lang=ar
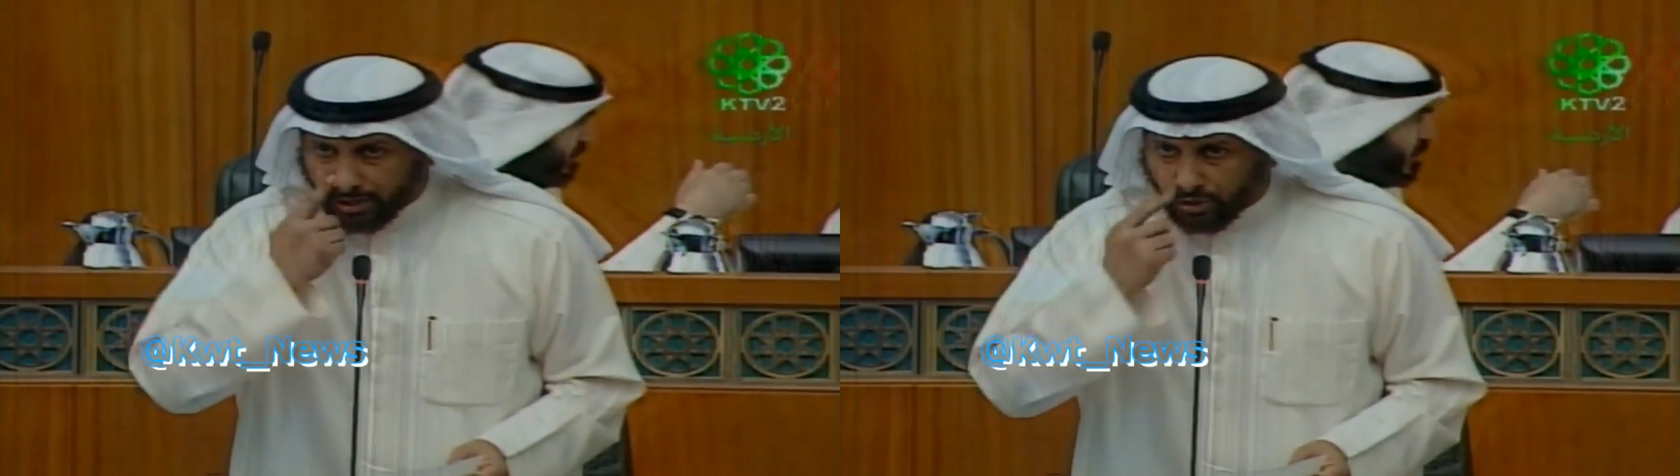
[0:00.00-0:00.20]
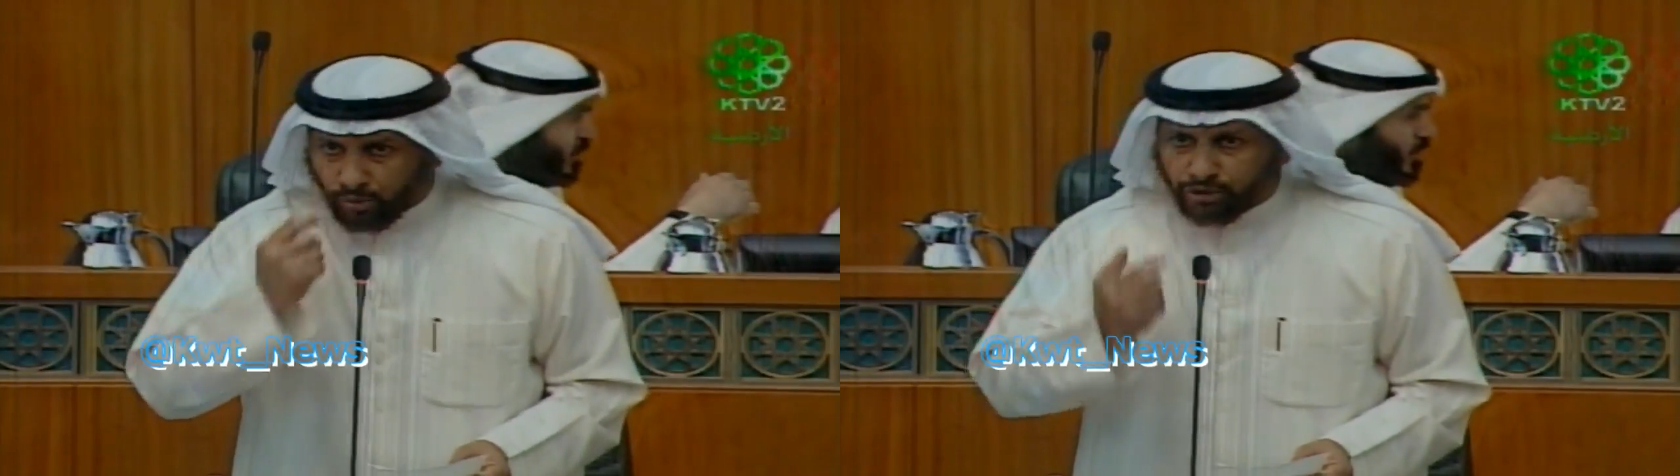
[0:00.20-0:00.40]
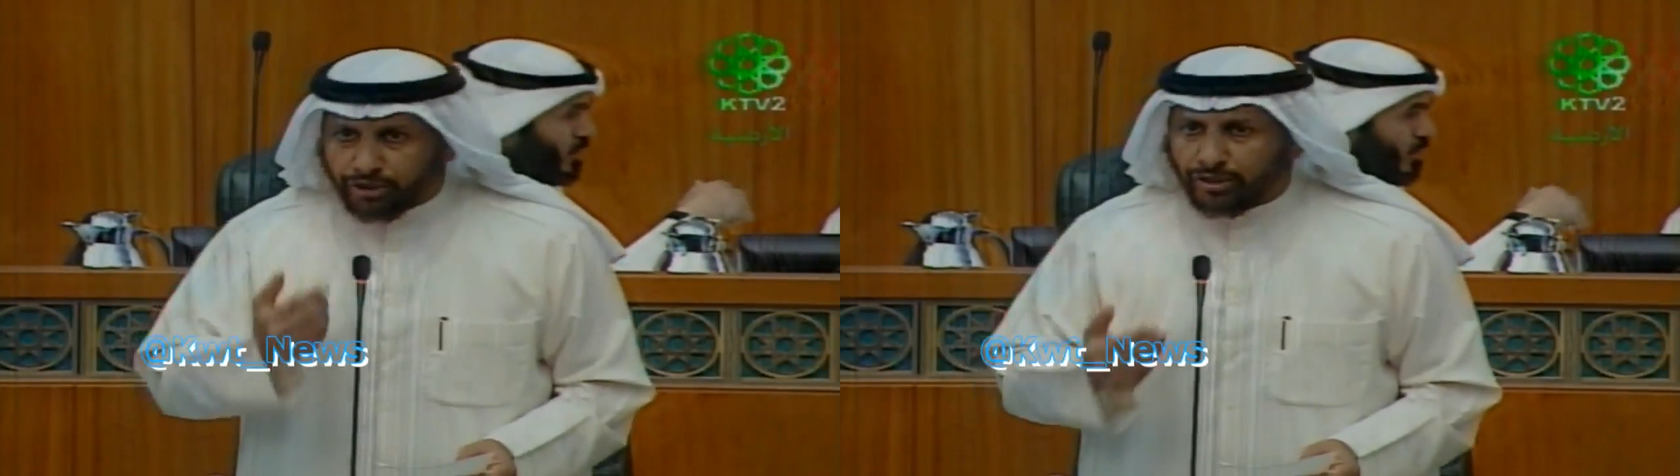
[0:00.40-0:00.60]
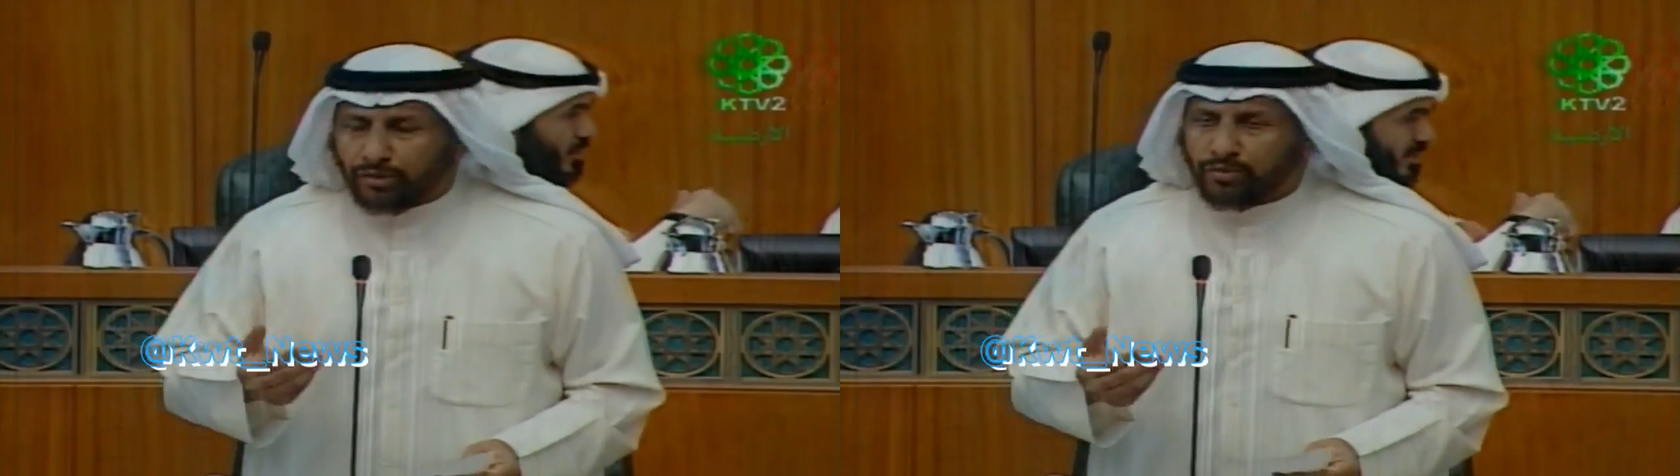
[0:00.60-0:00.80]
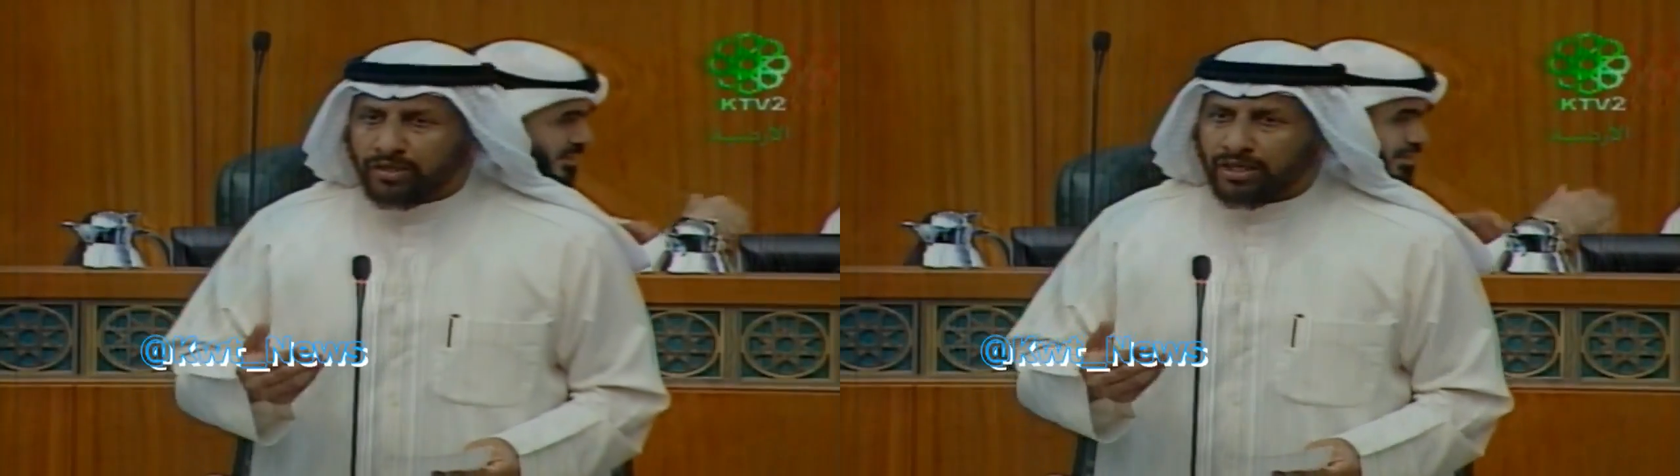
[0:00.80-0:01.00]

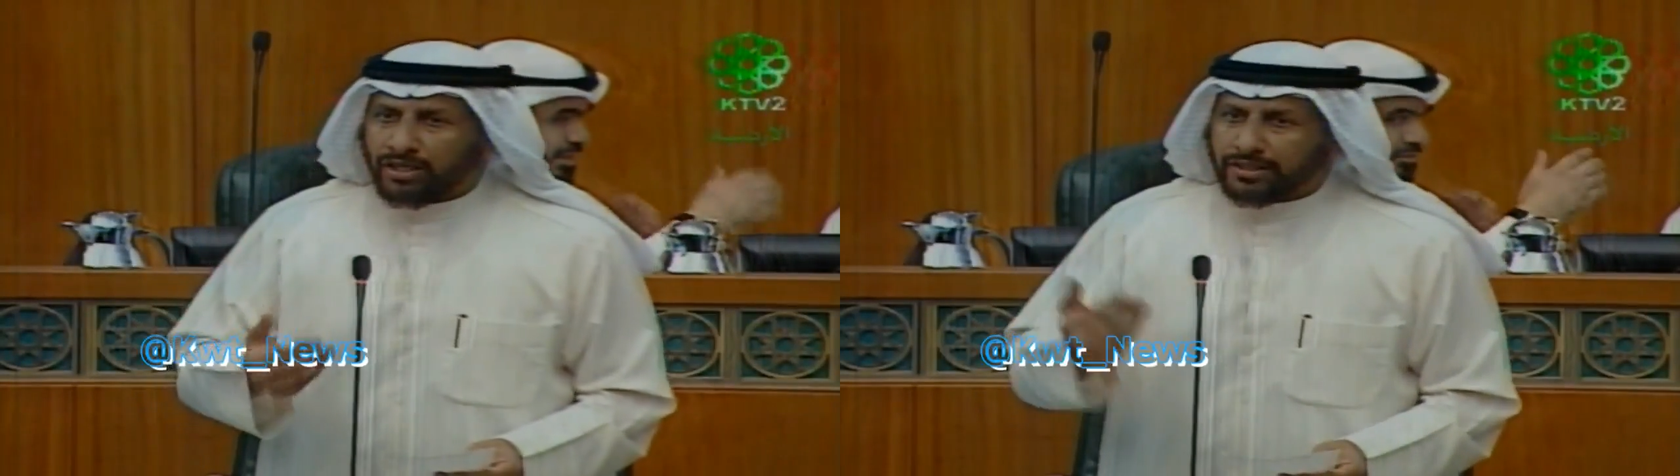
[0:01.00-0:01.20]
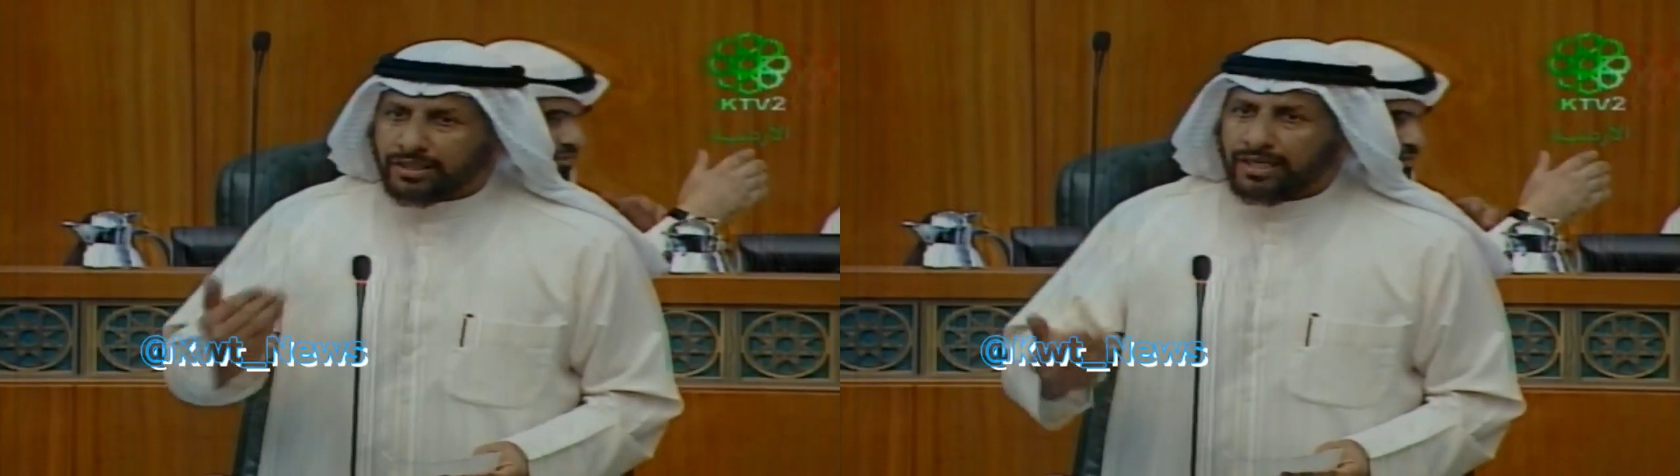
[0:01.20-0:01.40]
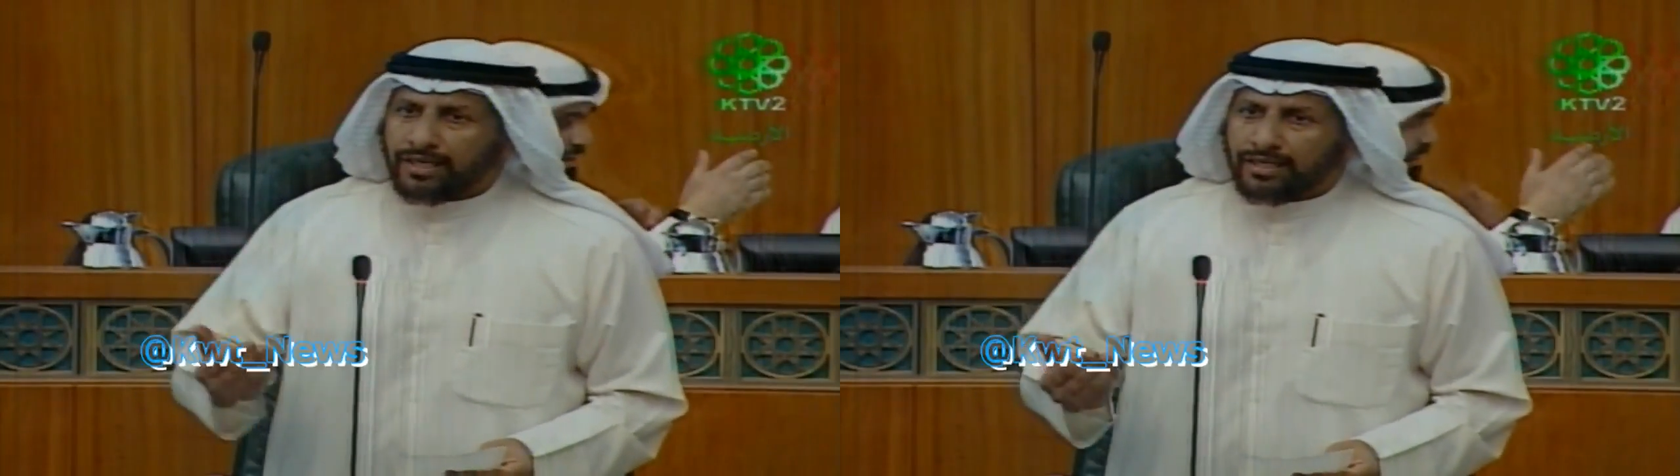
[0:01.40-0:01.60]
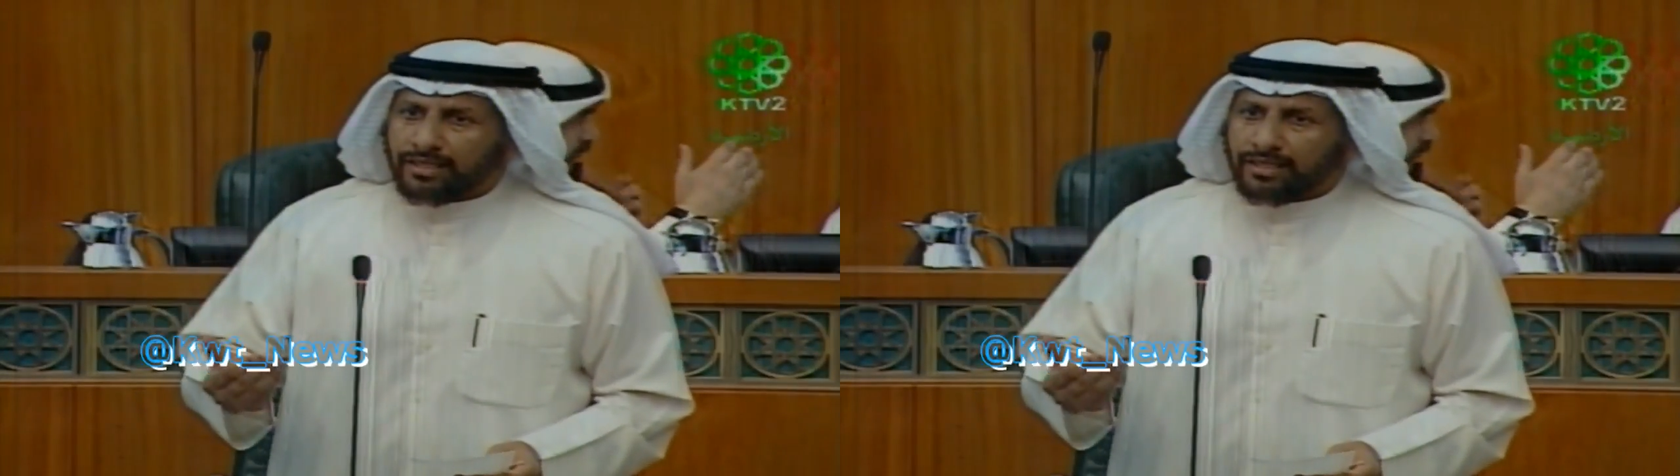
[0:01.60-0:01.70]
وشنو الخطة